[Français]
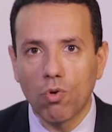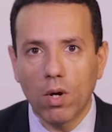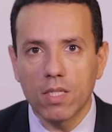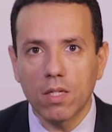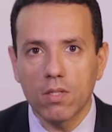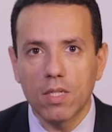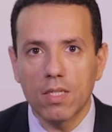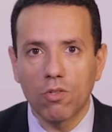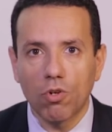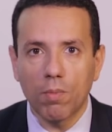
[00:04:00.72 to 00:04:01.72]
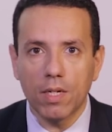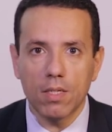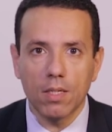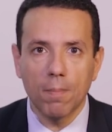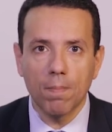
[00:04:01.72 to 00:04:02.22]
et de croissance des
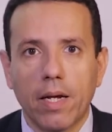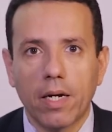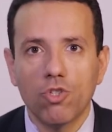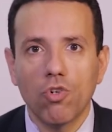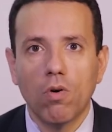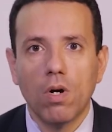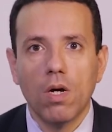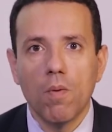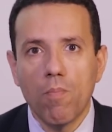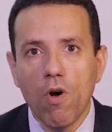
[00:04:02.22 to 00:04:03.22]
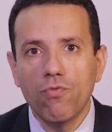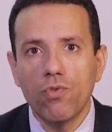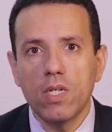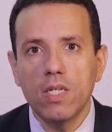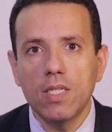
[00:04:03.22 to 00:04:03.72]
entreprises. Les régions peuvent
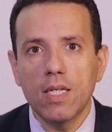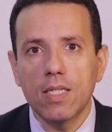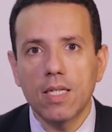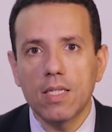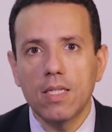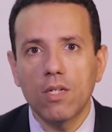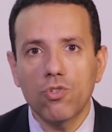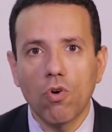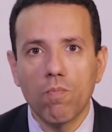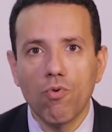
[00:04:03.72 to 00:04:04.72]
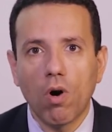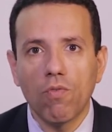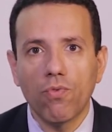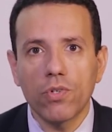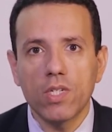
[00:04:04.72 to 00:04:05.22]
utiliser des incitations pour
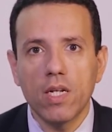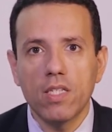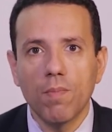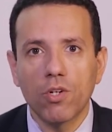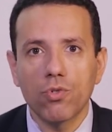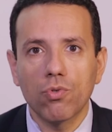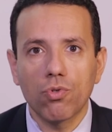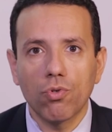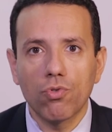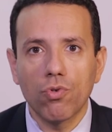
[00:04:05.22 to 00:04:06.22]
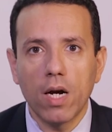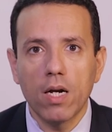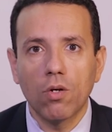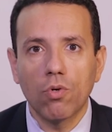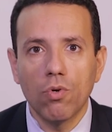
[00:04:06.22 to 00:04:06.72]
renforcer les dimensions
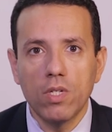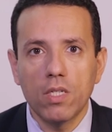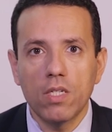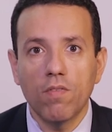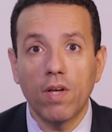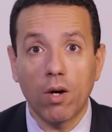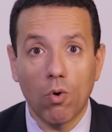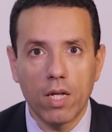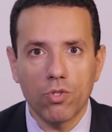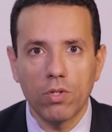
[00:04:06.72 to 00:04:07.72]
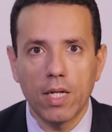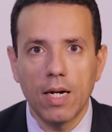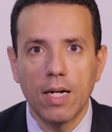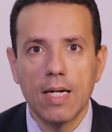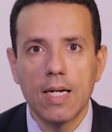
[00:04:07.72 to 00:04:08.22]
structurelles, cognitives et
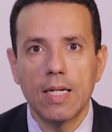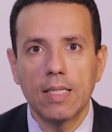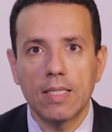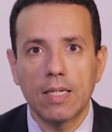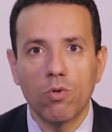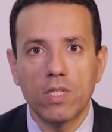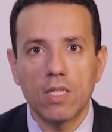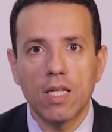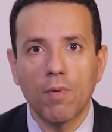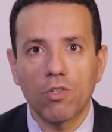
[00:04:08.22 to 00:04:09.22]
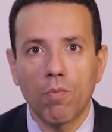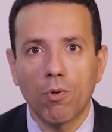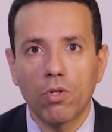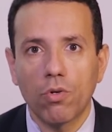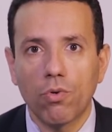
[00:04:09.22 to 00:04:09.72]
relationnelles des écosystèmes
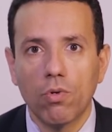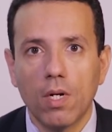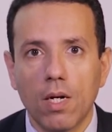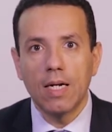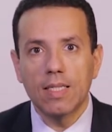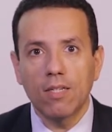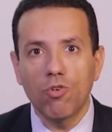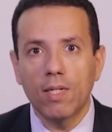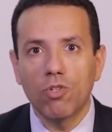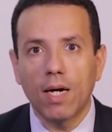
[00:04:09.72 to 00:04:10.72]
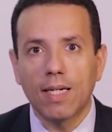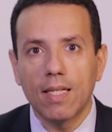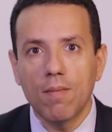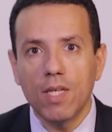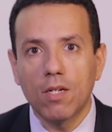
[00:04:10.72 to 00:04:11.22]
entrepreneuriaux. Les incubateurs
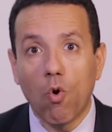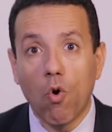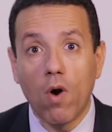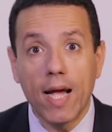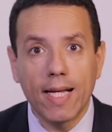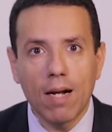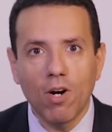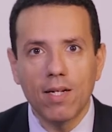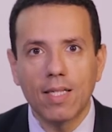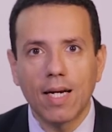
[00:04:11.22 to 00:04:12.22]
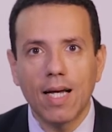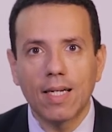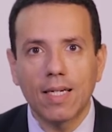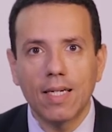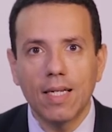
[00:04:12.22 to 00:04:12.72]
académiques ont également intérêt
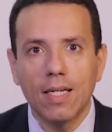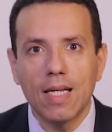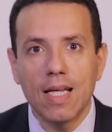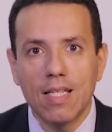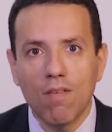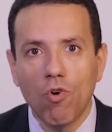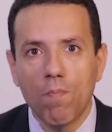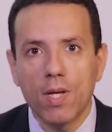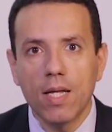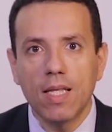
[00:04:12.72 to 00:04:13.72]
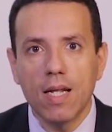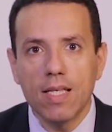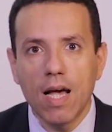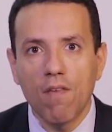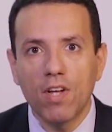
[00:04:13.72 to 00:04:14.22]
à créer et développer des
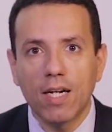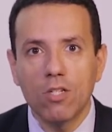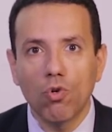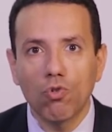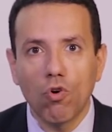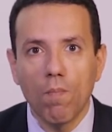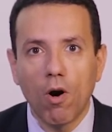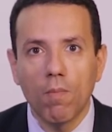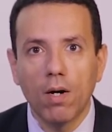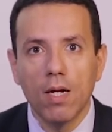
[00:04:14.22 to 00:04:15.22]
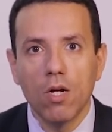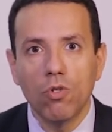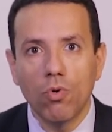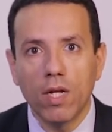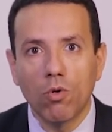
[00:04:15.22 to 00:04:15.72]
liens avec les autres membres
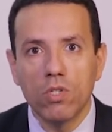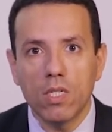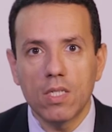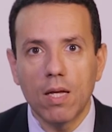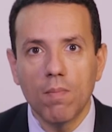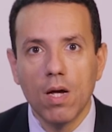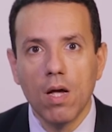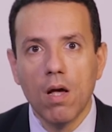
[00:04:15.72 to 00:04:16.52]
de l'écosystème